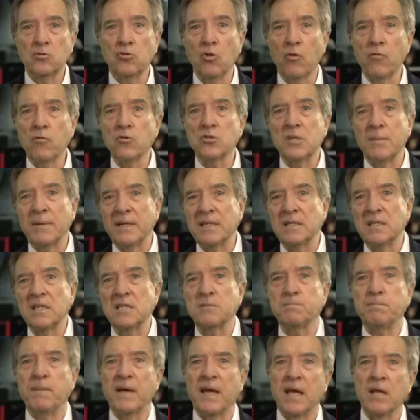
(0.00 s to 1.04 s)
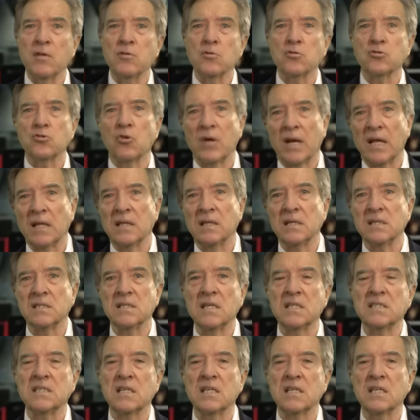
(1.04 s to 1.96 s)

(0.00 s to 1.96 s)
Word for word: todos los debates pequeños o grandes de